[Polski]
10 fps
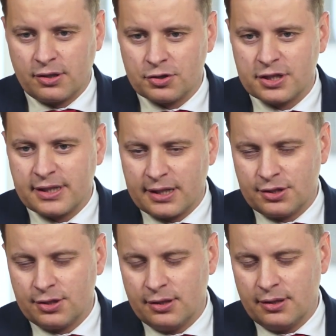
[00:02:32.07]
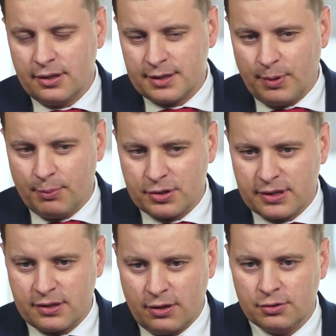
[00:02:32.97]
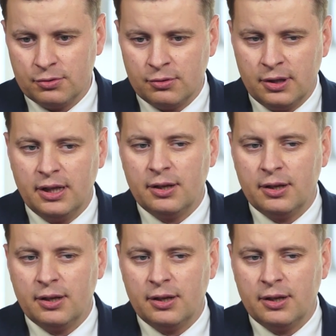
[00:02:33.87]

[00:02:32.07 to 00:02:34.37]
korzystać z pomocy sądu